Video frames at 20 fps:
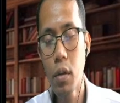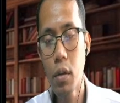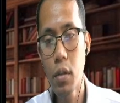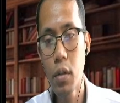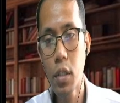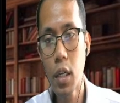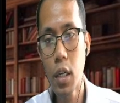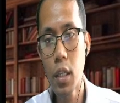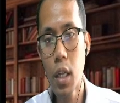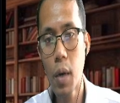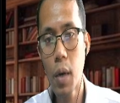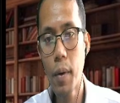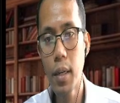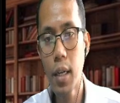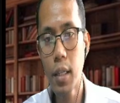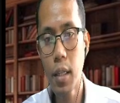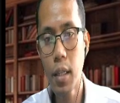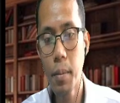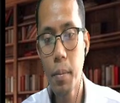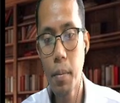yung tinatawag
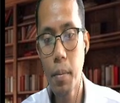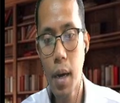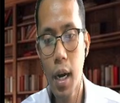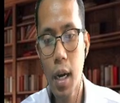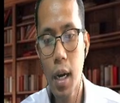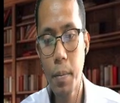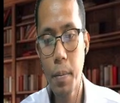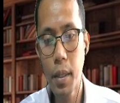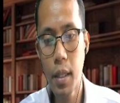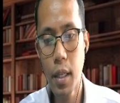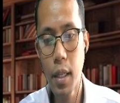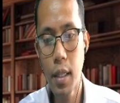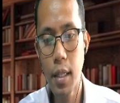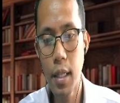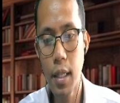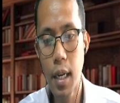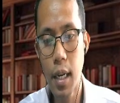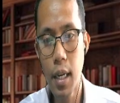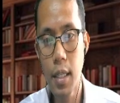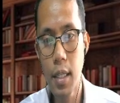natin mga kapatid
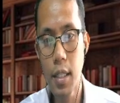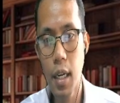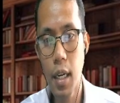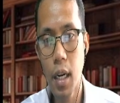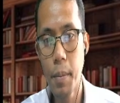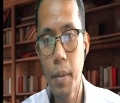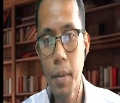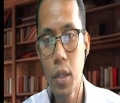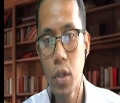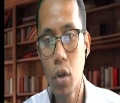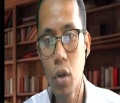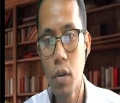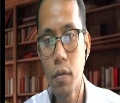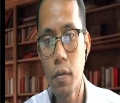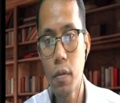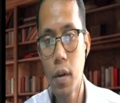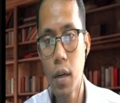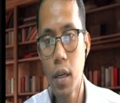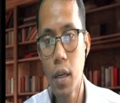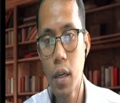na sacrament of
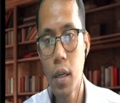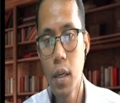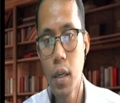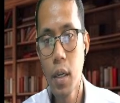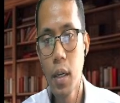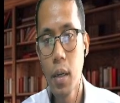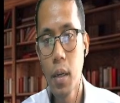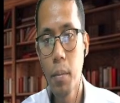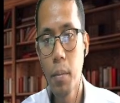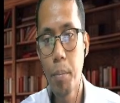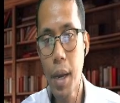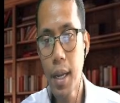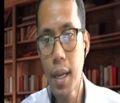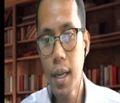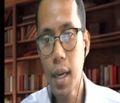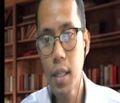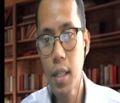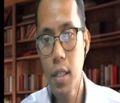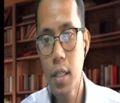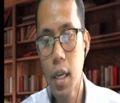uh,
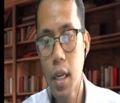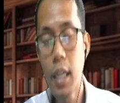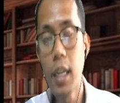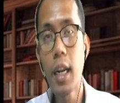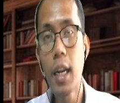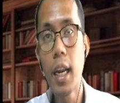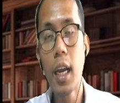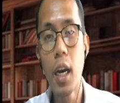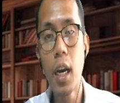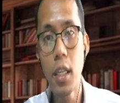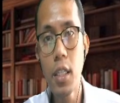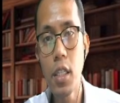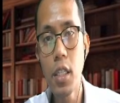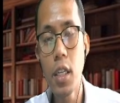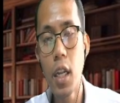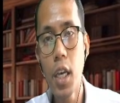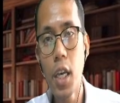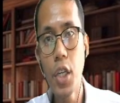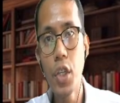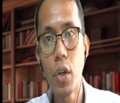penance in
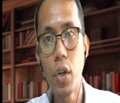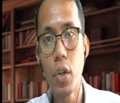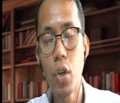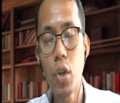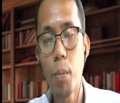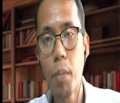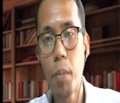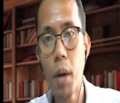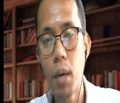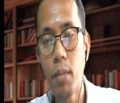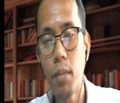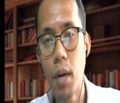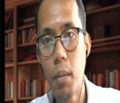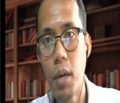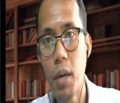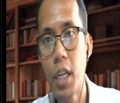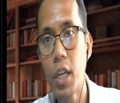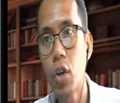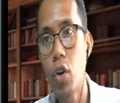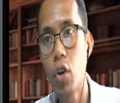reconciliation, yung
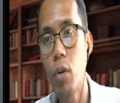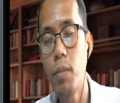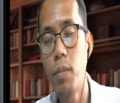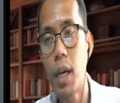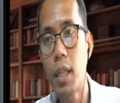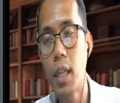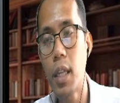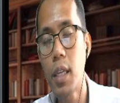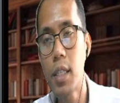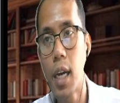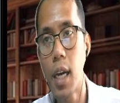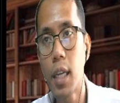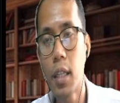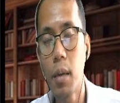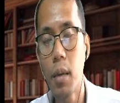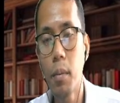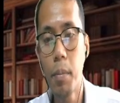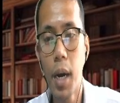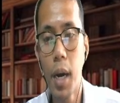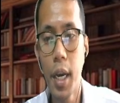pagbabalik loob natin sa
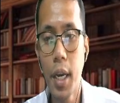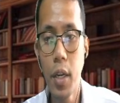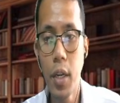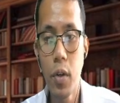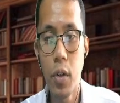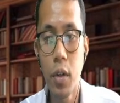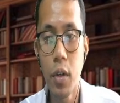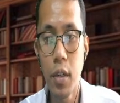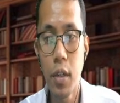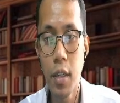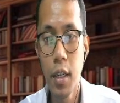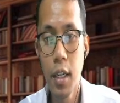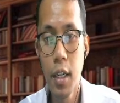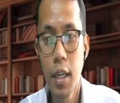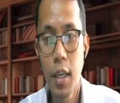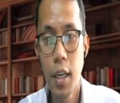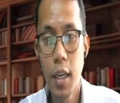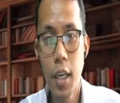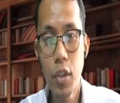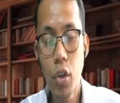ating Panginoon,
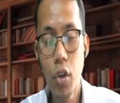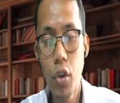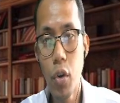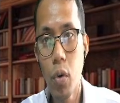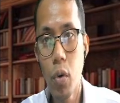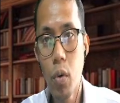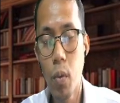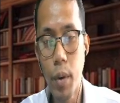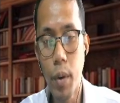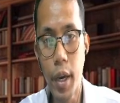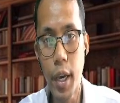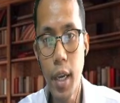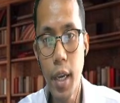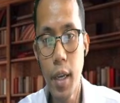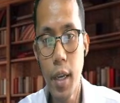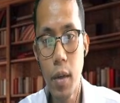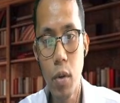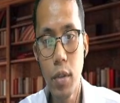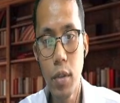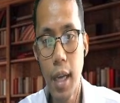ito yung way
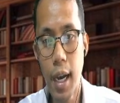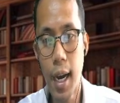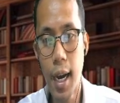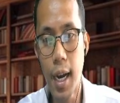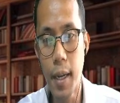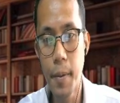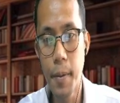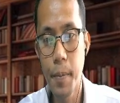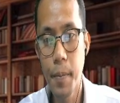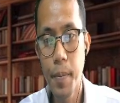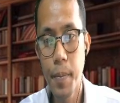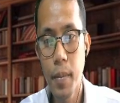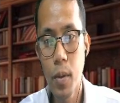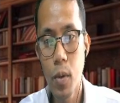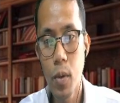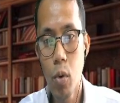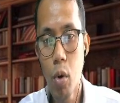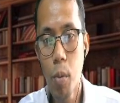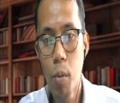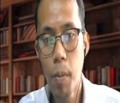o daan
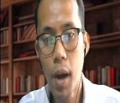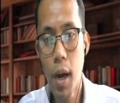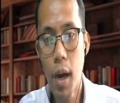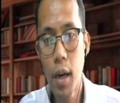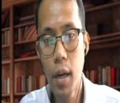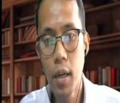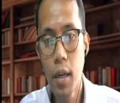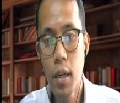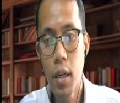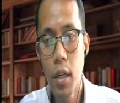upang